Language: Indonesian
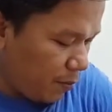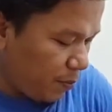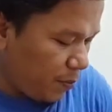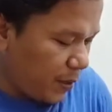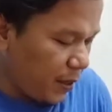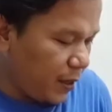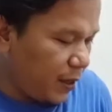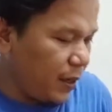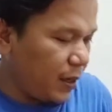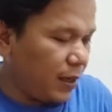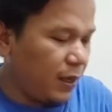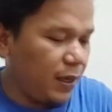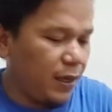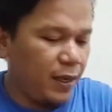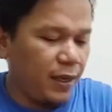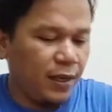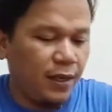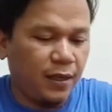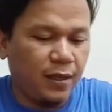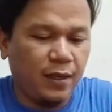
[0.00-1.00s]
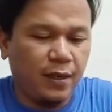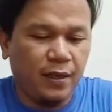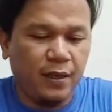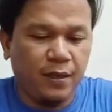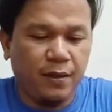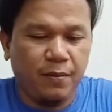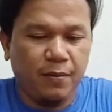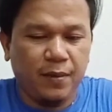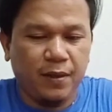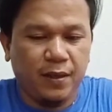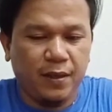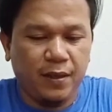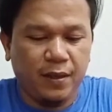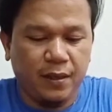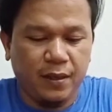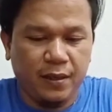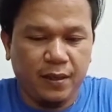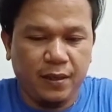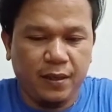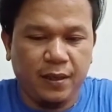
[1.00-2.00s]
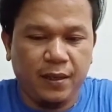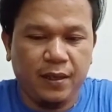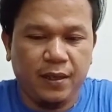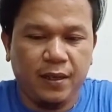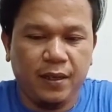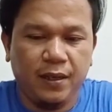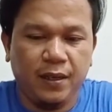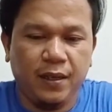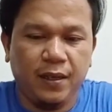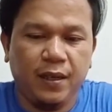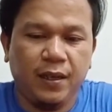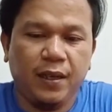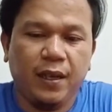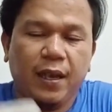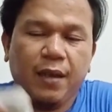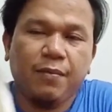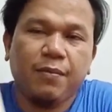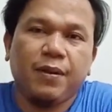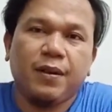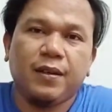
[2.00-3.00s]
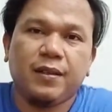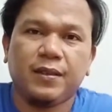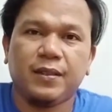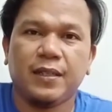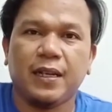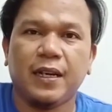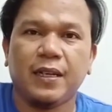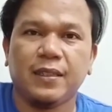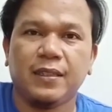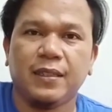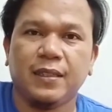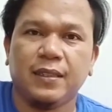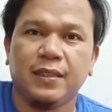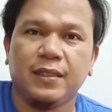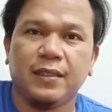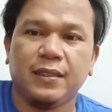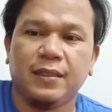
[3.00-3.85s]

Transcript: apa yang kelima ini kabel charger